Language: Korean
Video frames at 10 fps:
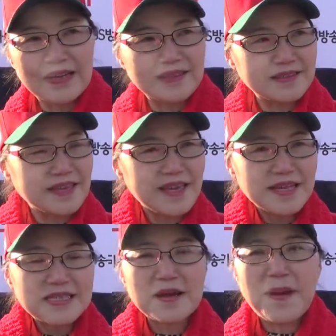그랬더니
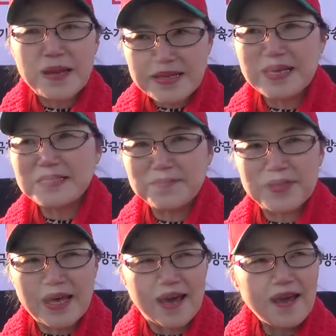제가
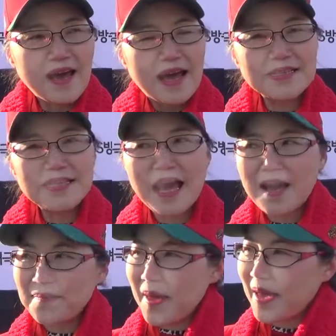밝히겠습니다. 한
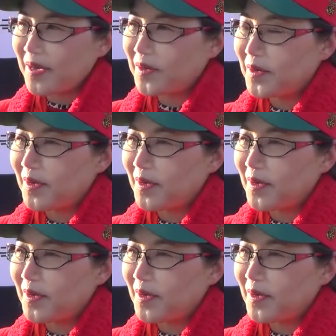400.